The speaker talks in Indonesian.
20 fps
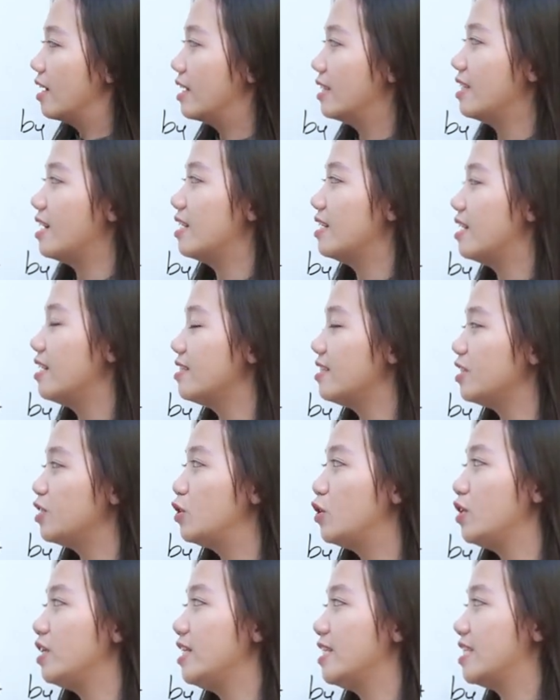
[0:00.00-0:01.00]
Kita analisis
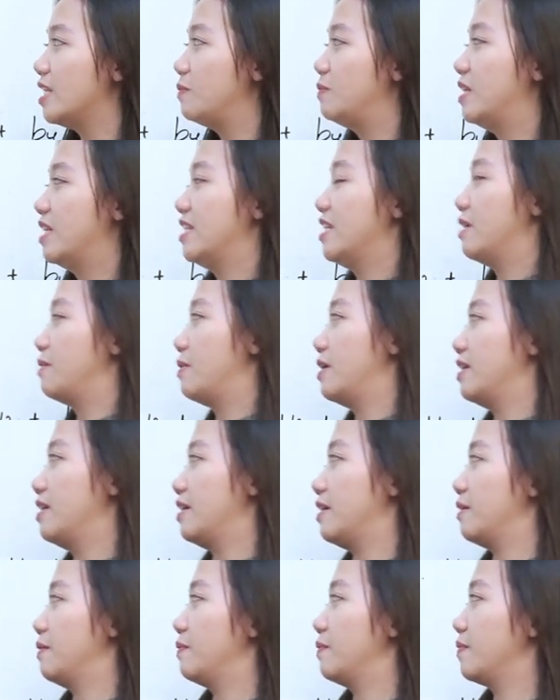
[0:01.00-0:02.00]
dulu nih subjek yang
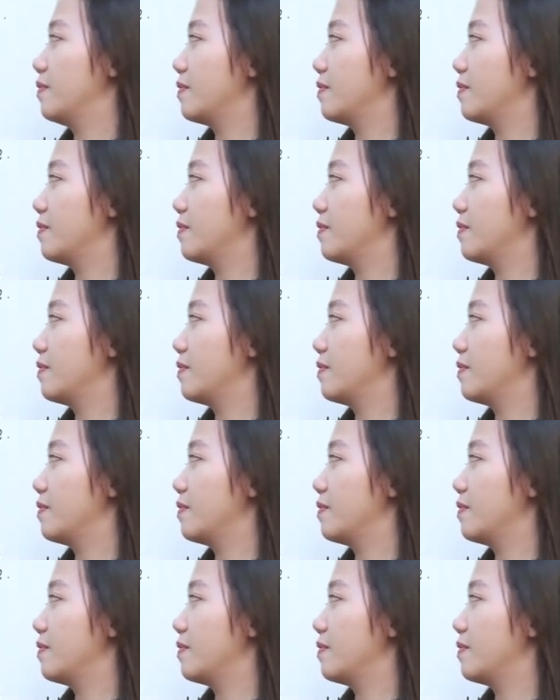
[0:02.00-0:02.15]
mana.